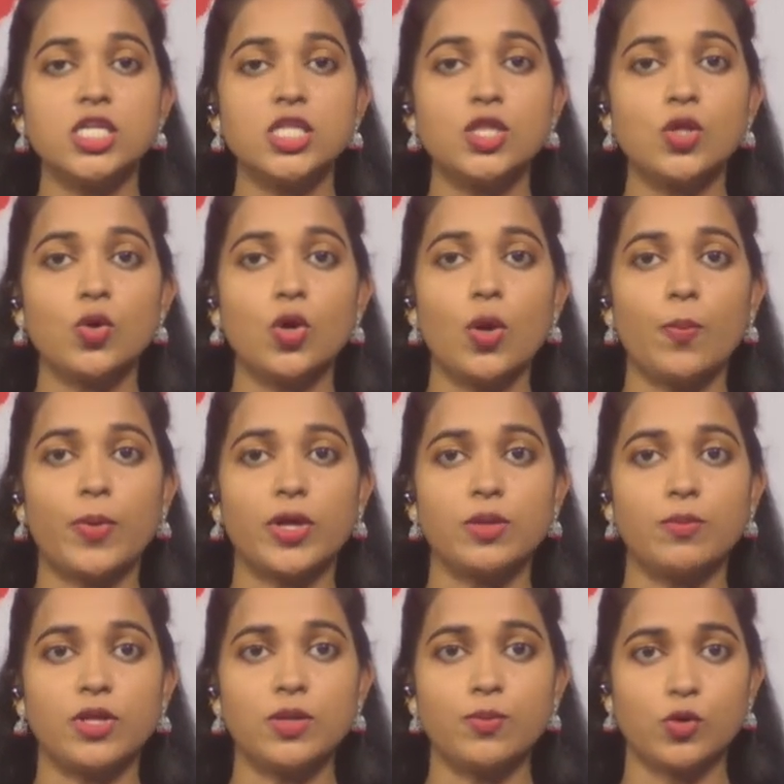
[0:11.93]
చిత్తూరులో
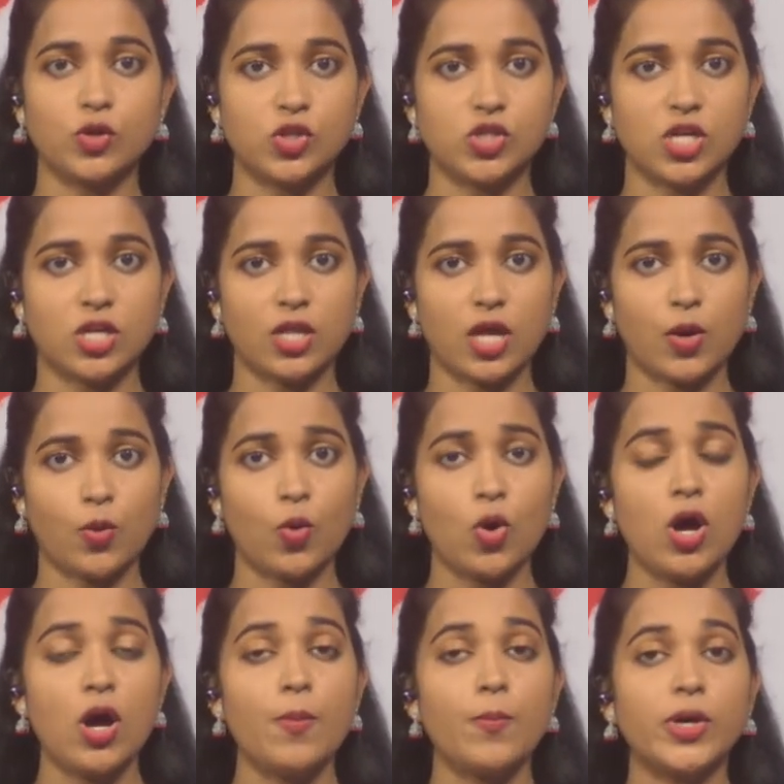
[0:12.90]
పది మంది మృతి చెందారు
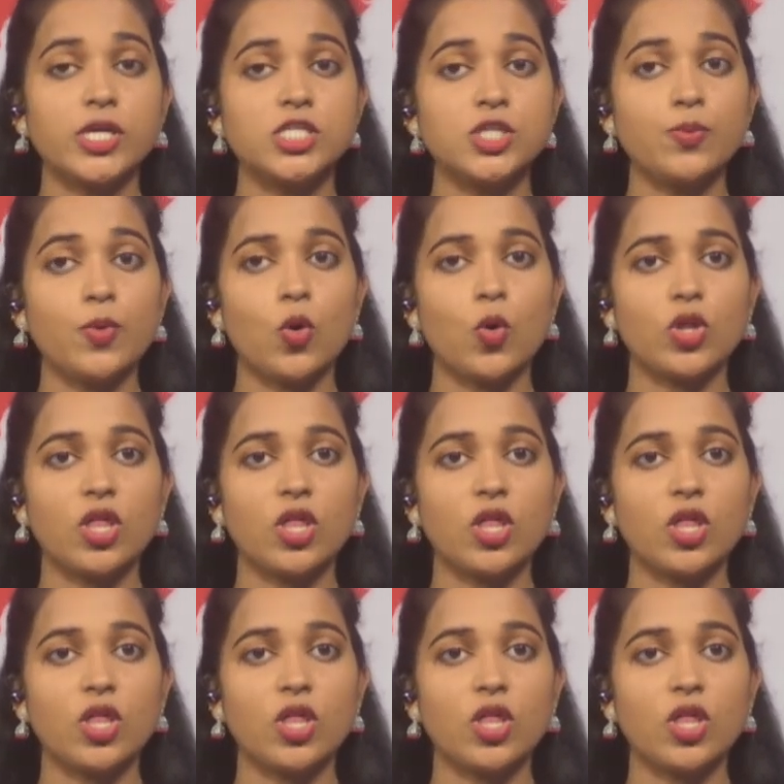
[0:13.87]
పశ్చిమ